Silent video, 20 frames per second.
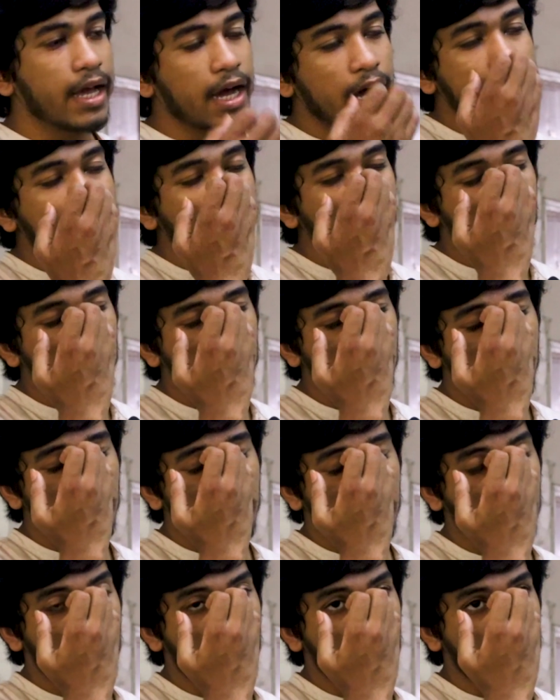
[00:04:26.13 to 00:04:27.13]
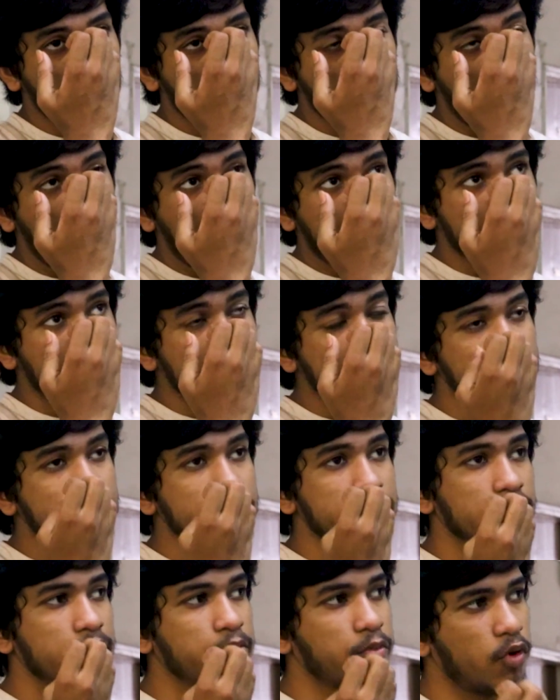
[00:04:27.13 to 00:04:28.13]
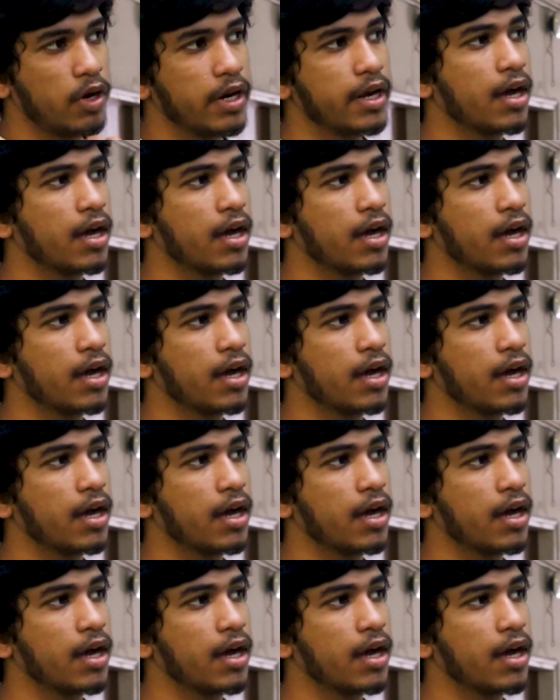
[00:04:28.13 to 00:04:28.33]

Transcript: এখানে কোনো একটা জিনিস যেটা